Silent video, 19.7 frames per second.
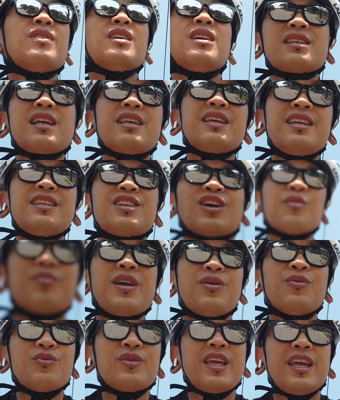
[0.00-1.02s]
三年一小
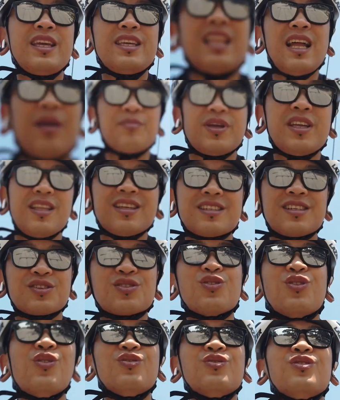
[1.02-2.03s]
变、五年一大变的这
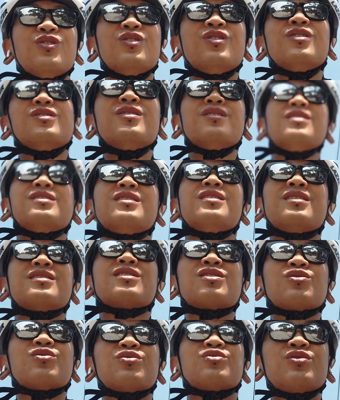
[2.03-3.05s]
种这
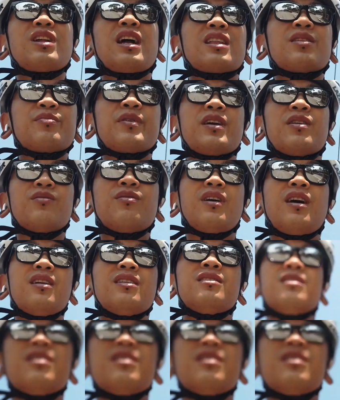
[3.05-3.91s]
种巨大的变化。